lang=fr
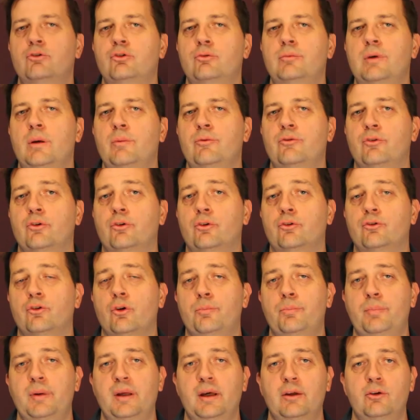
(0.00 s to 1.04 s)
mot tout de même sur notre
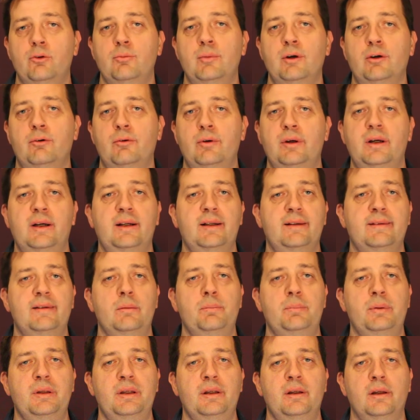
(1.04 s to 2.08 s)
père numéro 1 à
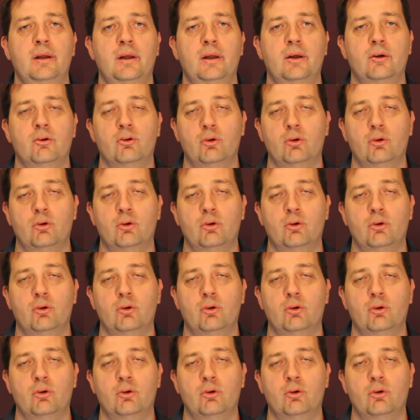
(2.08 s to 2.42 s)
l'ATP,